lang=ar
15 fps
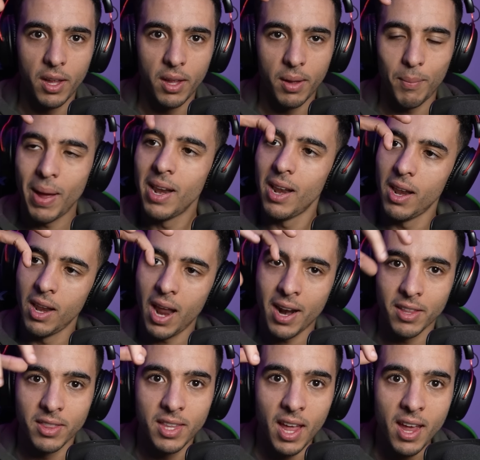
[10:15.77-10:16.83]
مع الارض
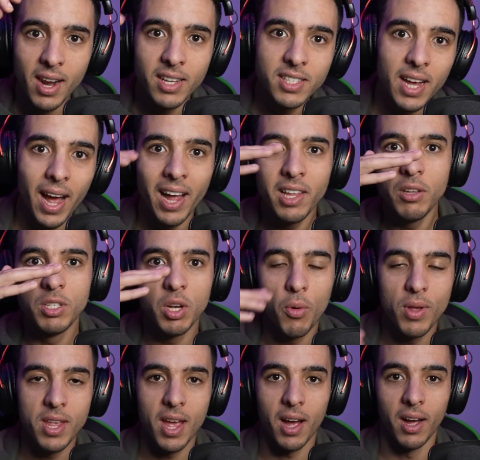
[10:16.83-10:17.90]
الدايره انت غادي انت
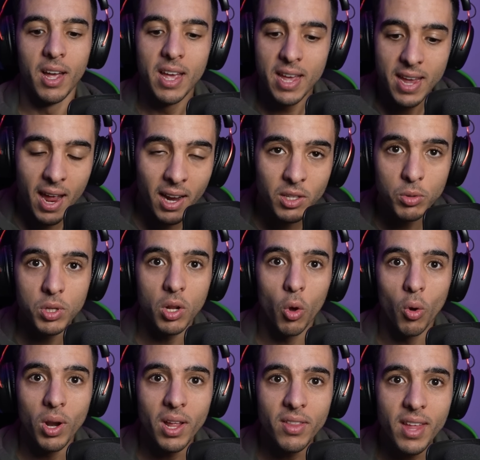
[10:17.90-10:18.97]
وياه يعني توصل
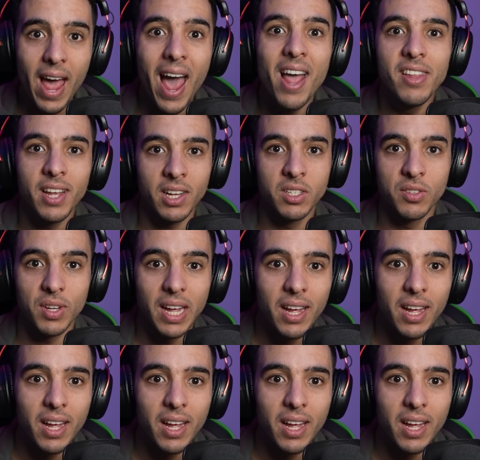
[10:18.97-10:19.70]
هولندا عاد غت